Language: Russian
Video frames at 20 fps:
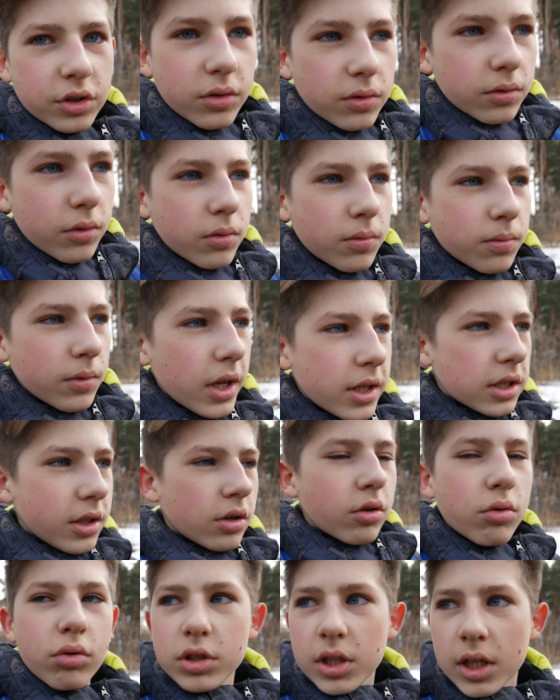в
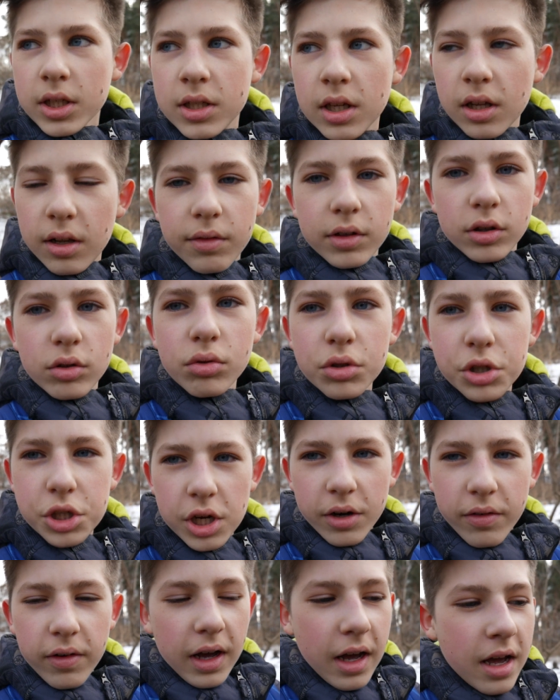этих курсах
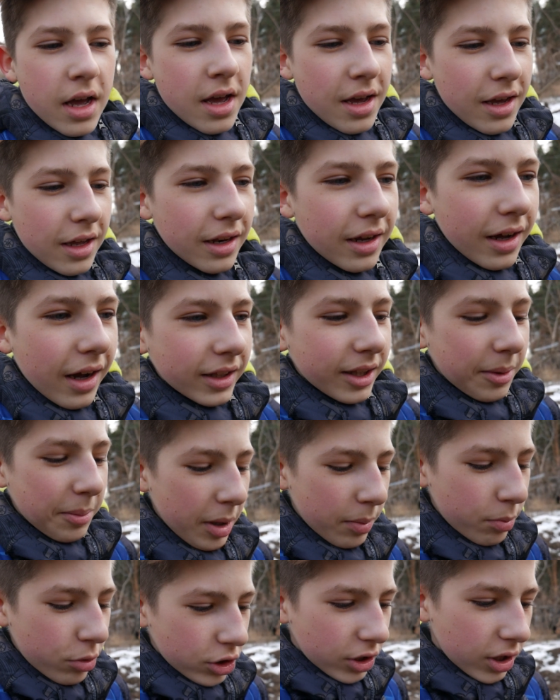телеведущего, или как там
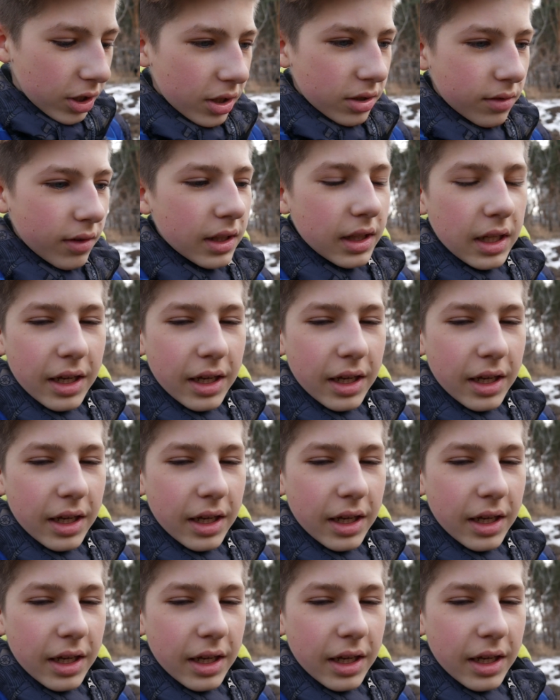их можно назвать,